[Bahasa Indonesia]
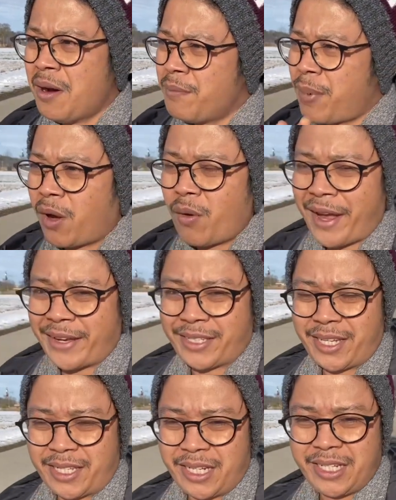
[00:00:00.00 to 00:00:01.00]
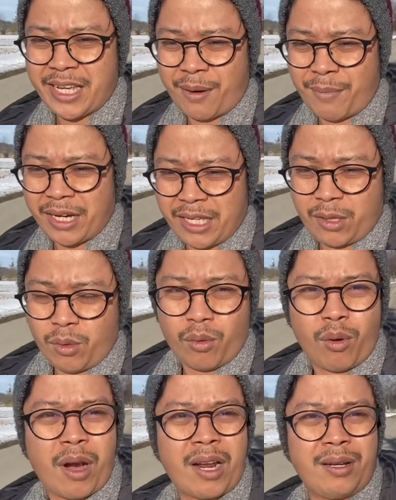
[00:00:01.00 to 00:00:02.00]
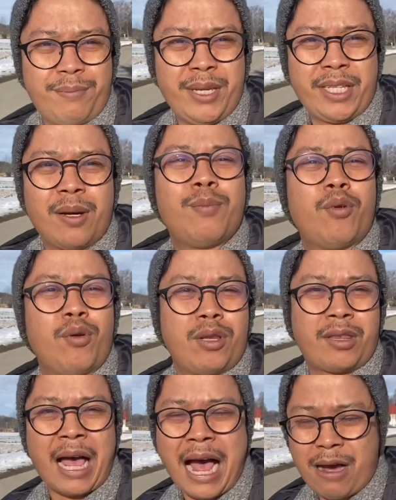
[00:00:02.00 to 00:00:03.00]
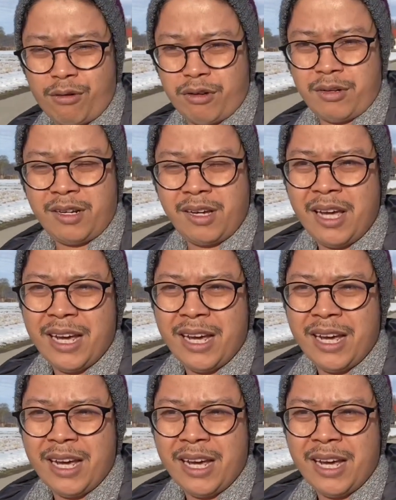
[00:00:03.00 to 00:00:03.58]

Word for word: baru eksis di Jerman itu kurang lebih 10 tahun,